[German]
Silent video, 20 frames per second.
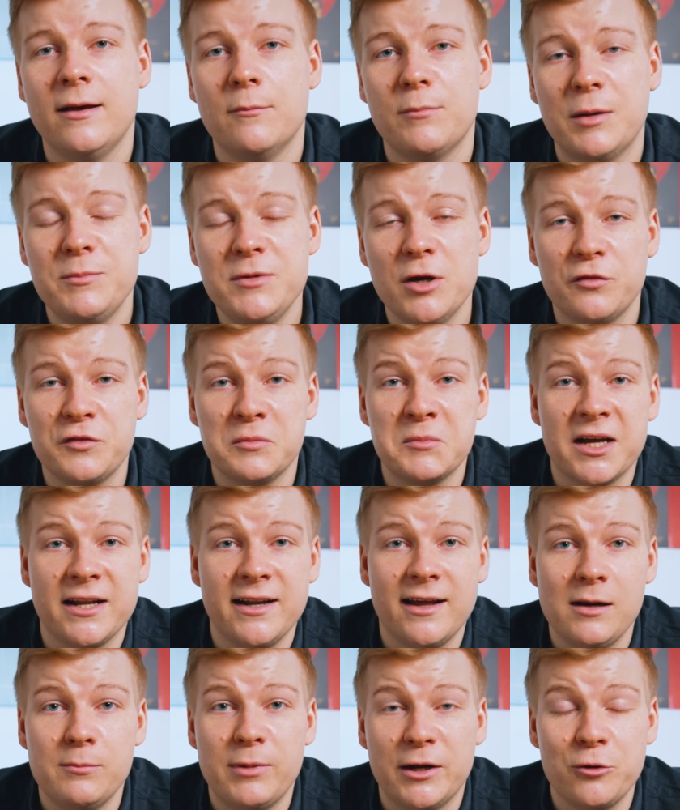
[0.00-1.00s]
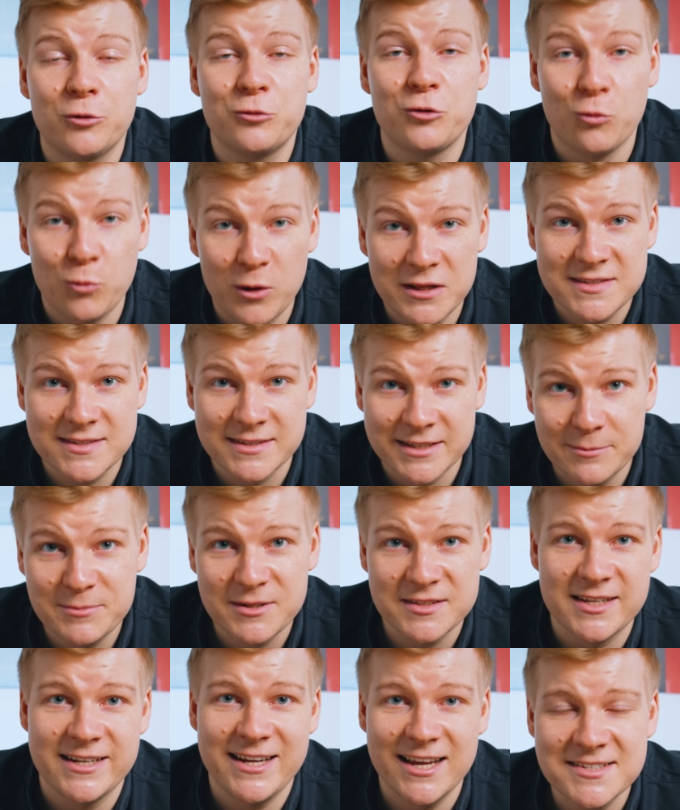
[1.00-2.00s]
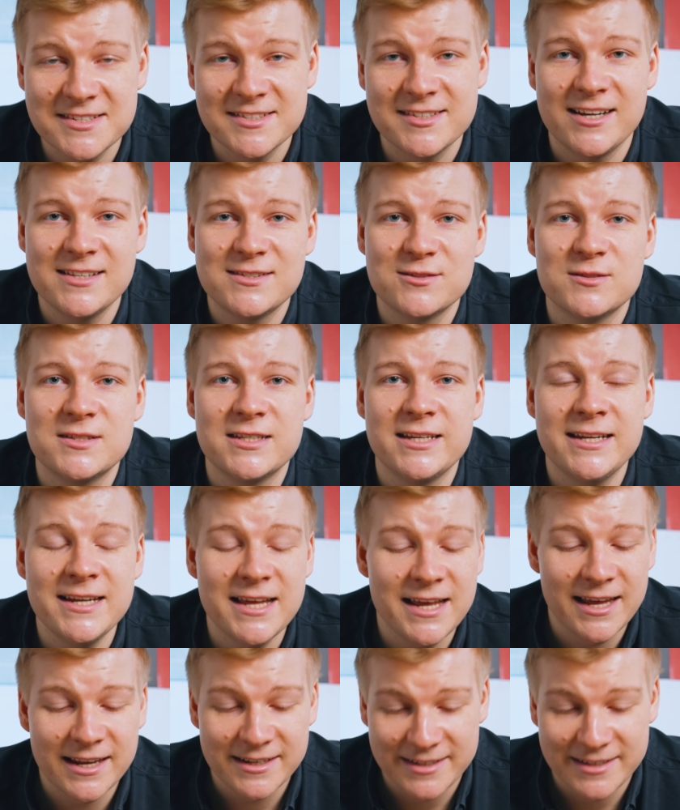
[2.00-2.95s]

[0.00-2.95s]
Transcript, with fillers: Bei mir auf dem Kanal bei Dr. Watson gibt es den ersten Teil zu sehen.